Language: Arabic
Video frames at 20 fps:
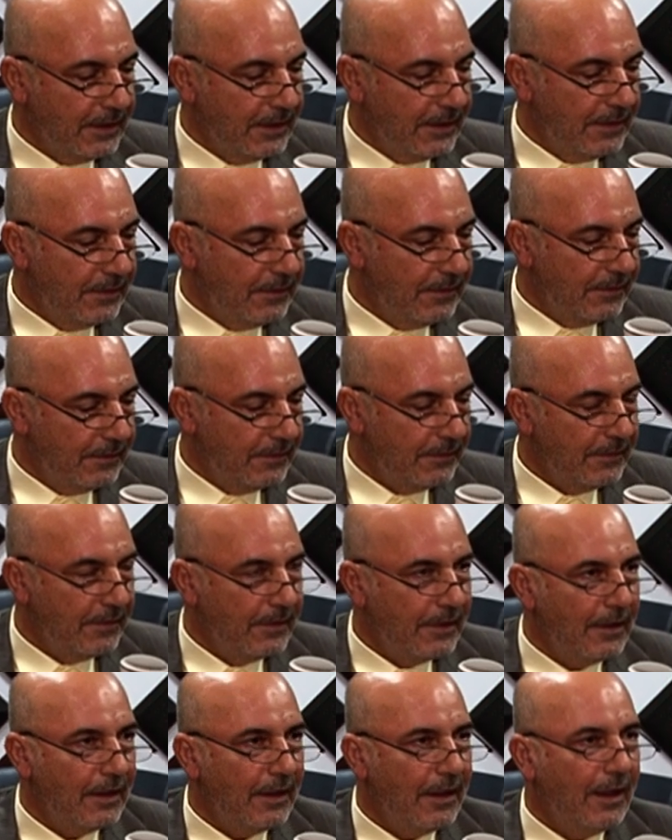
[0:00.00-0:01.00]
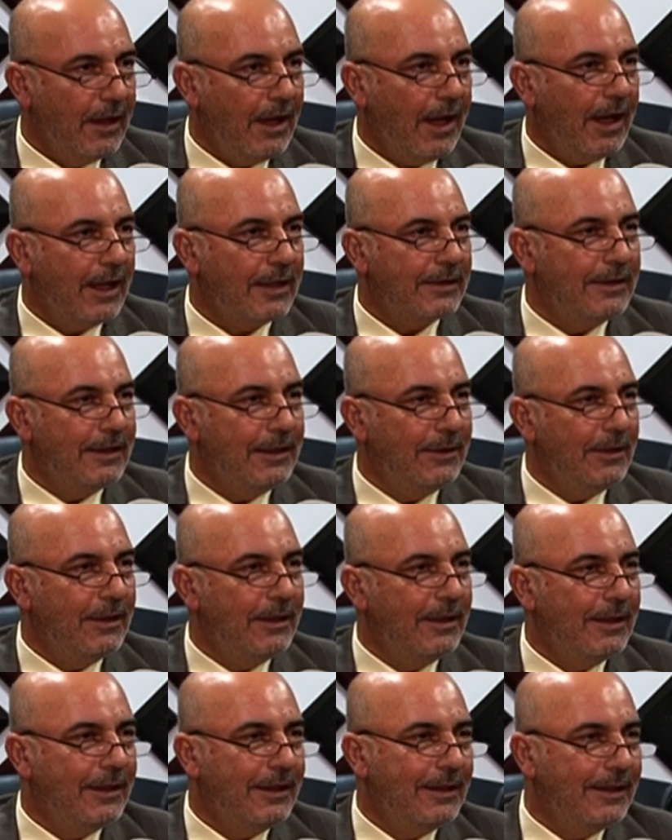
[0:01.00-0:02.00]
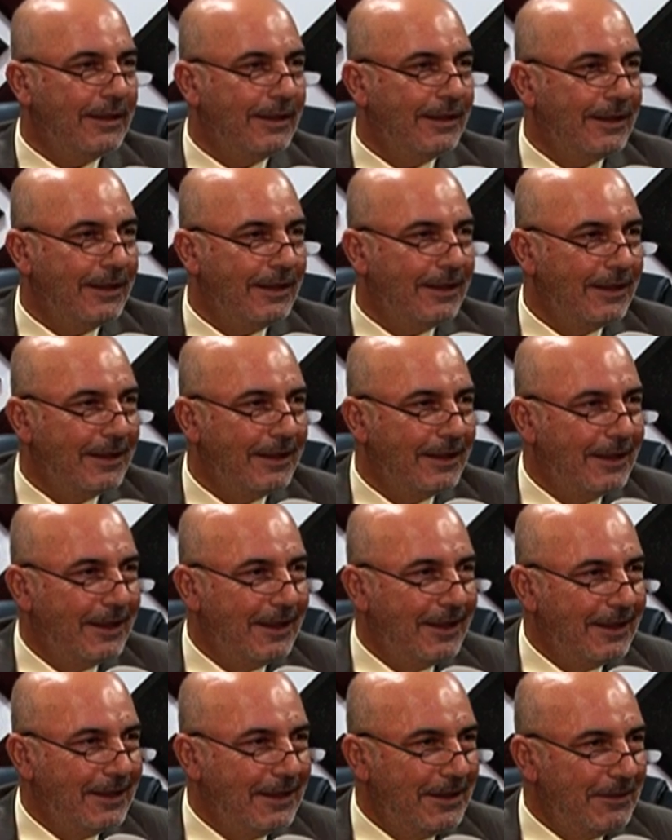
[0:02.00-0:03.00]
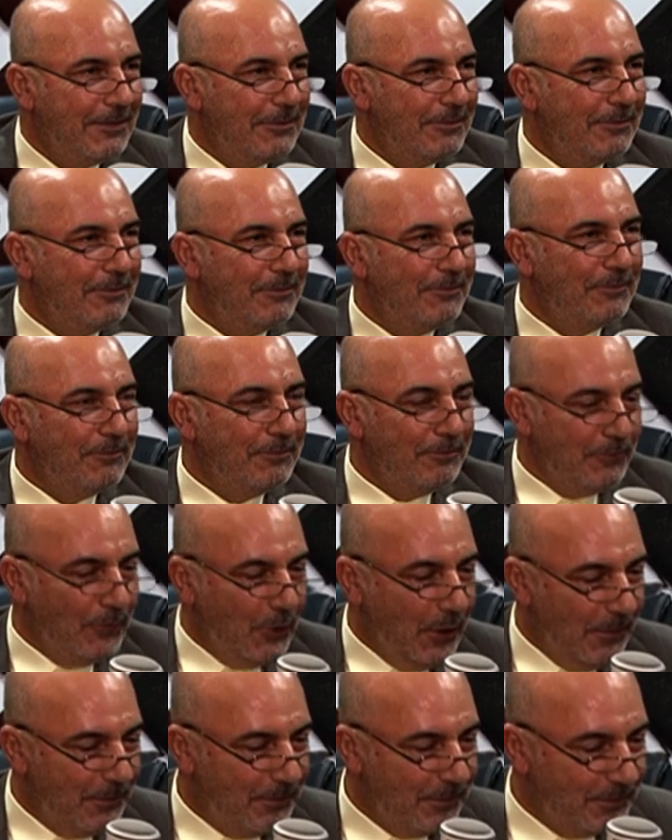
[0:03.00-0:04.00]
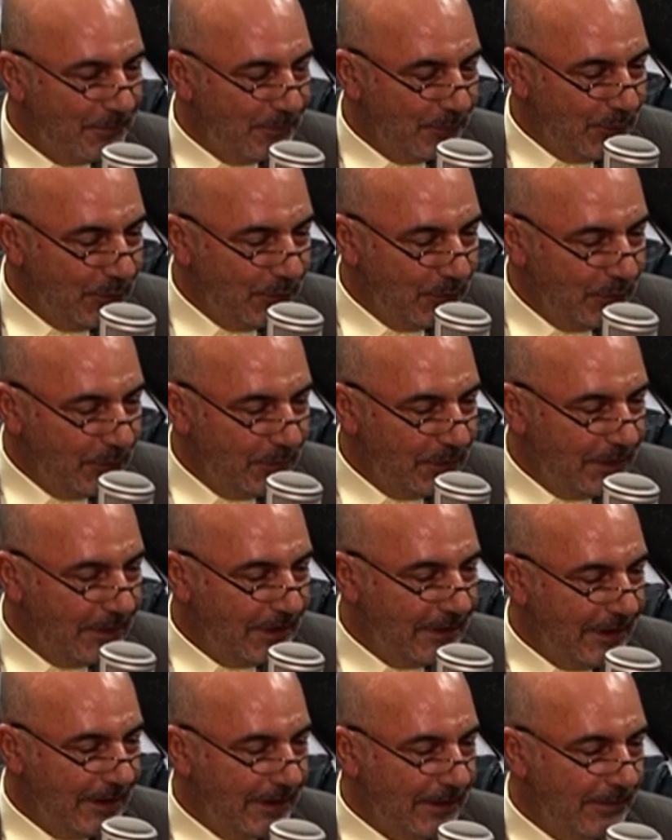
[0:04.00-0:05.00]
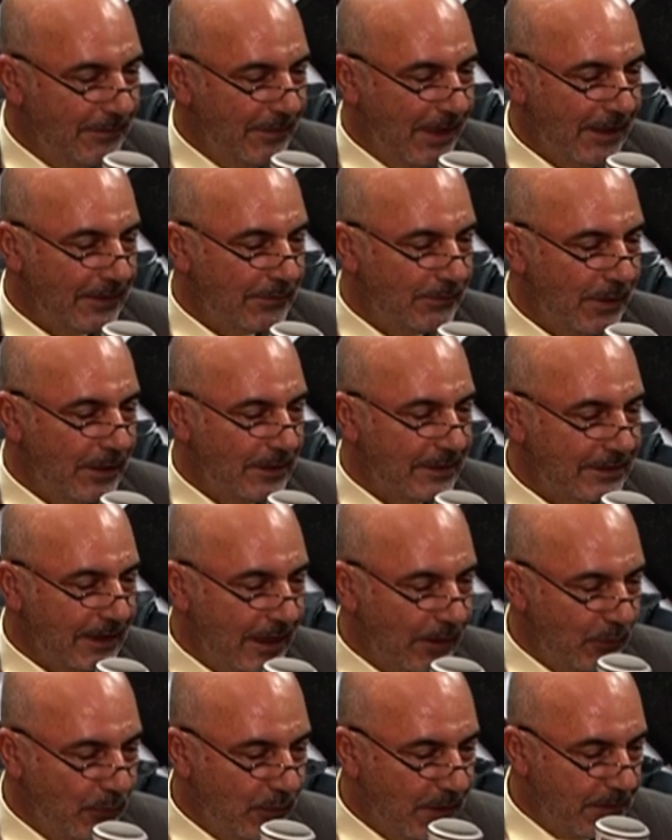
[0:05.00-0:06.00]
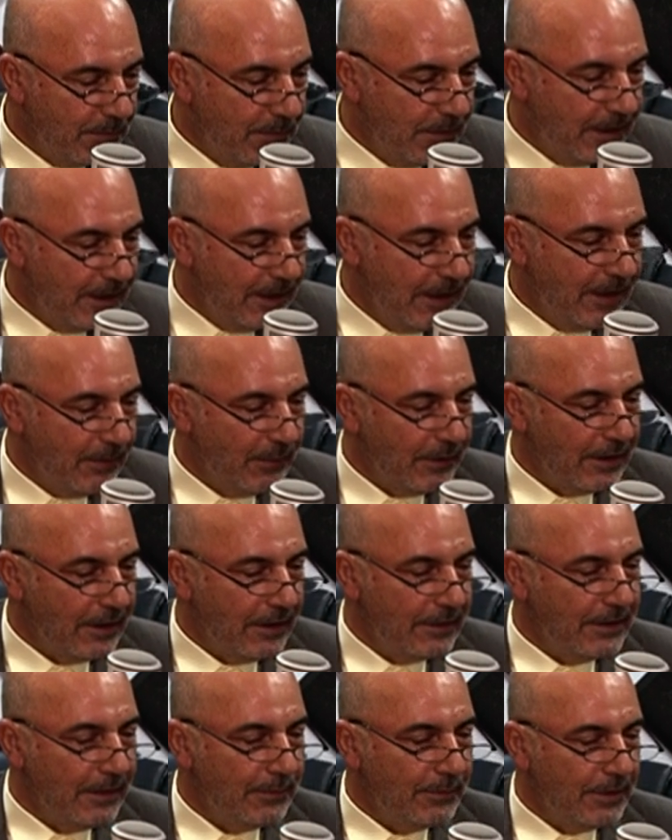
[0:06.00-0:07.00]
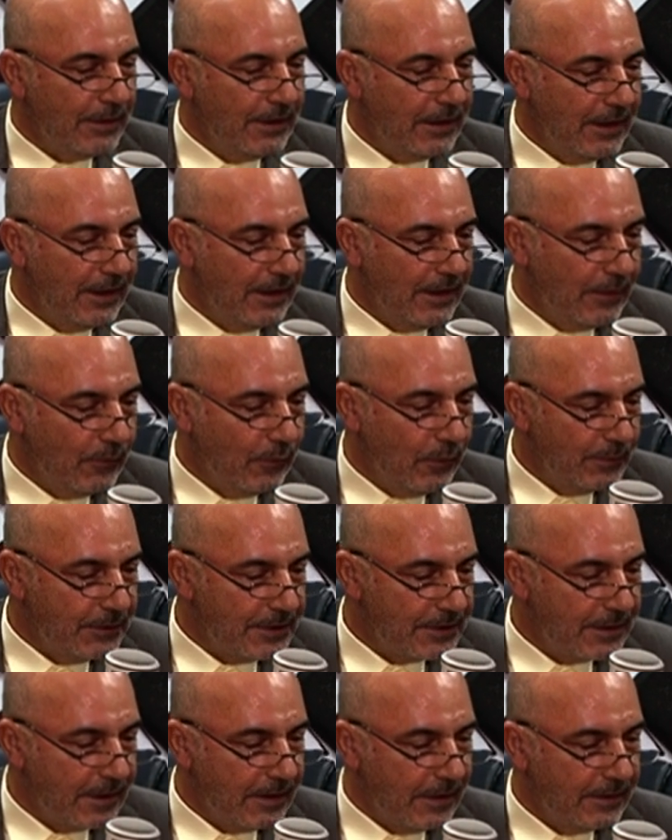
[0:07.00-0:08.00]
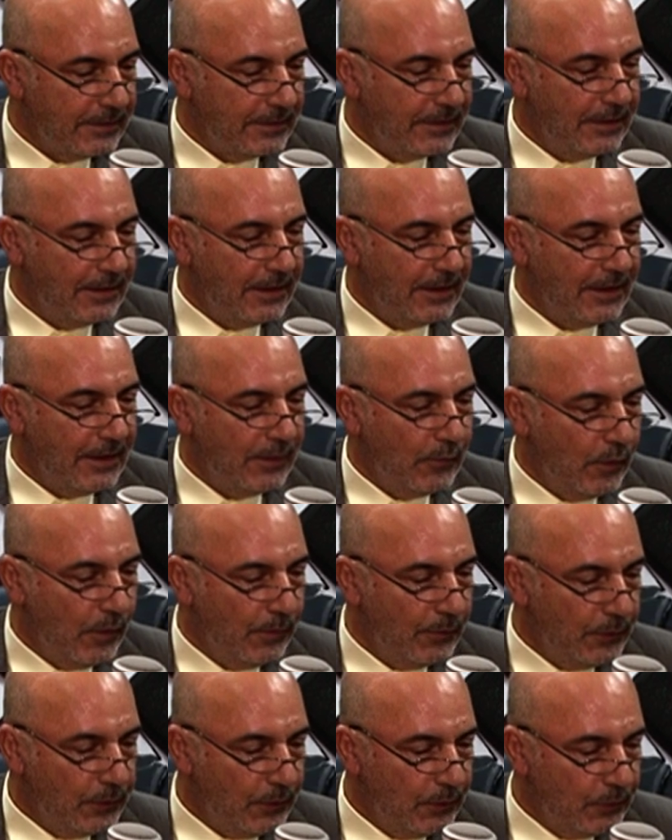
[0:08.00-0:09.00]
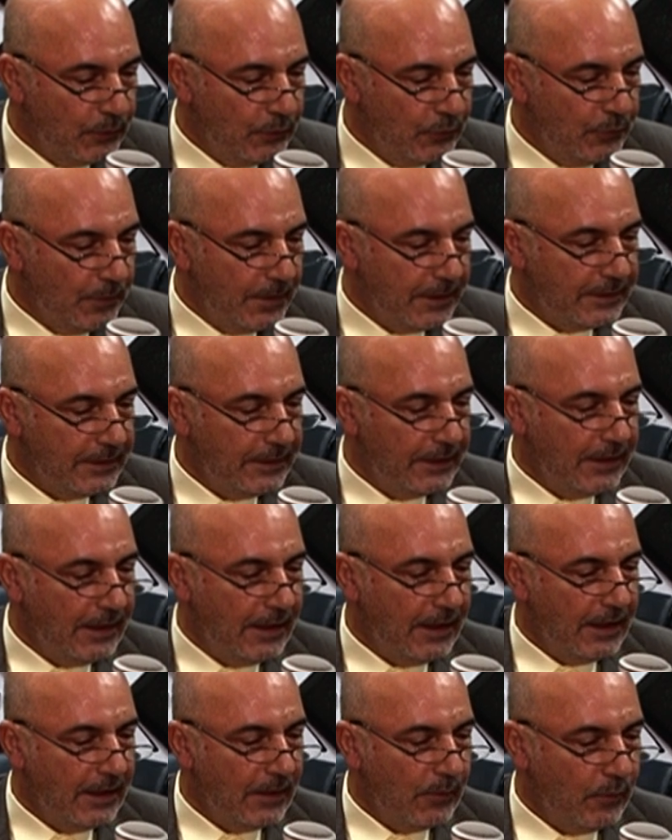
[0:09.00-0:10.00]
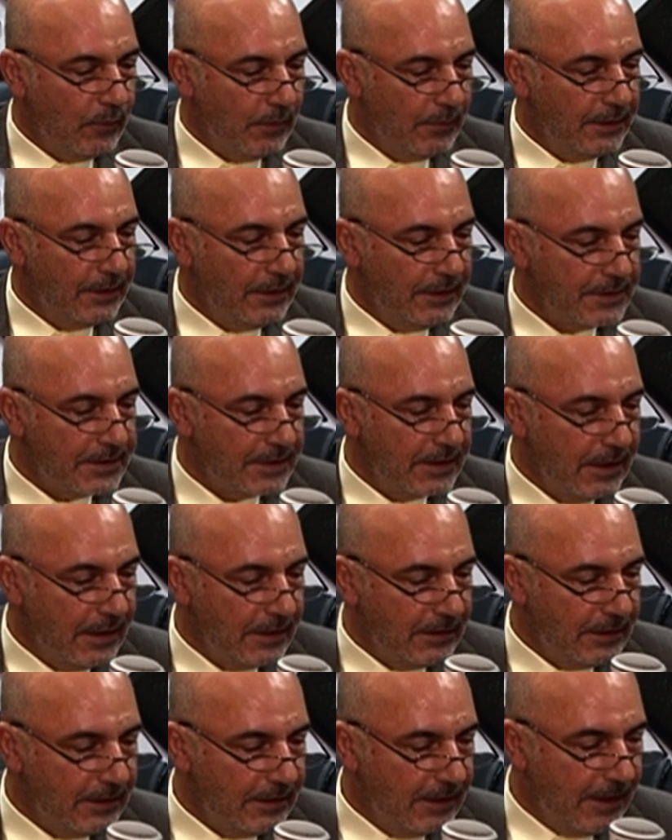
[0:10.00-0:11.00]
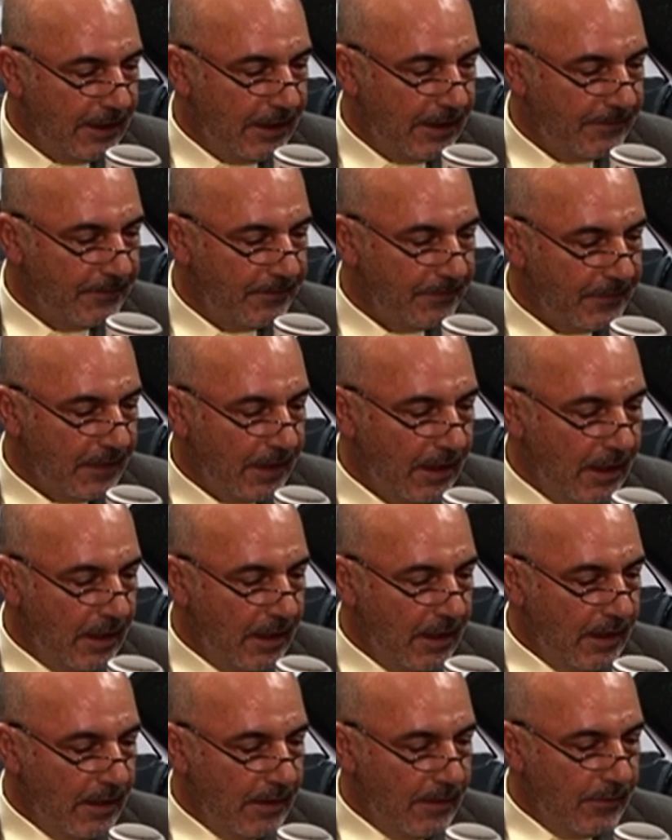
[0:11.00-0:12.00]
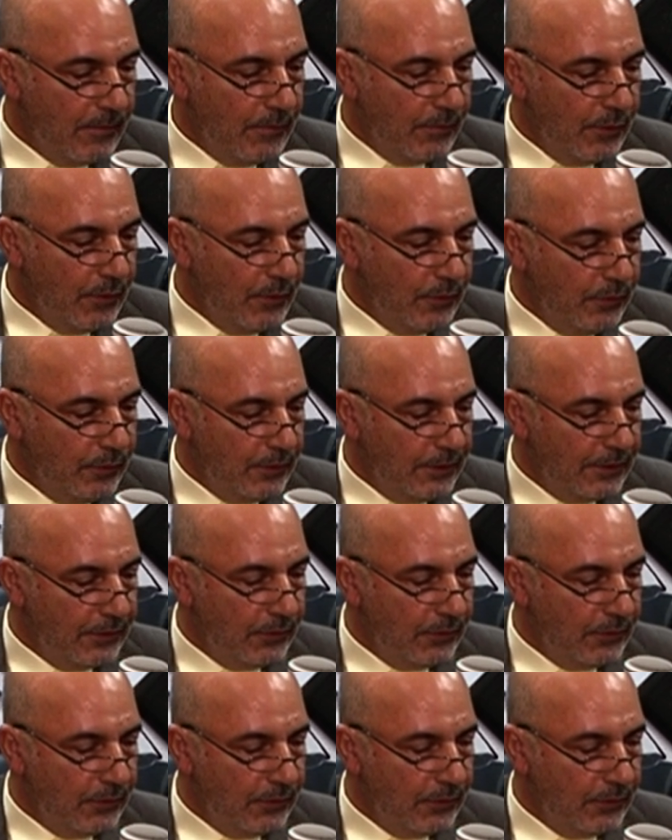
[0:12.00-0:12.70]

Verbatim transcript: احد المتابعين احد ايام ايا ما كان المهم بيقول يعني بعد ما يتعوذ بالله من غضب الله ومن سخط الله ومن عقوبه الله ومن عصيان الله بيقول